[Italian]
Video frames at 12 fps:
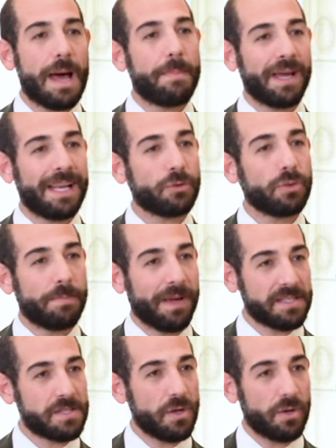Ha parlato di
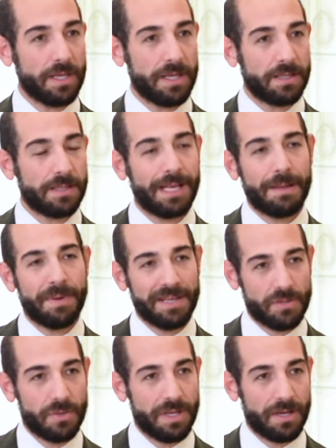persone, tra le
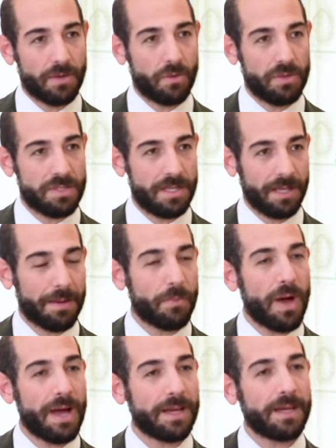persone
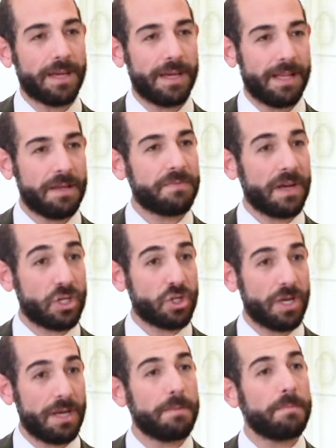consideriamo anche le
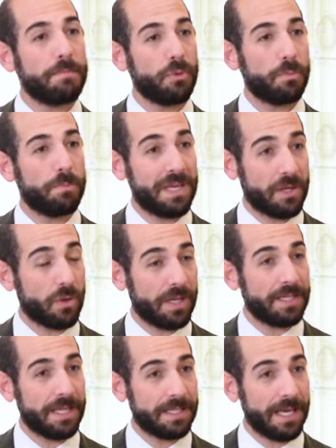fasce più
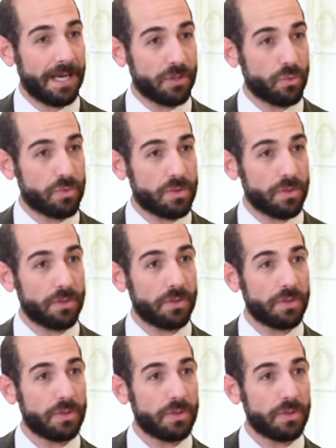piccole di età, giusto?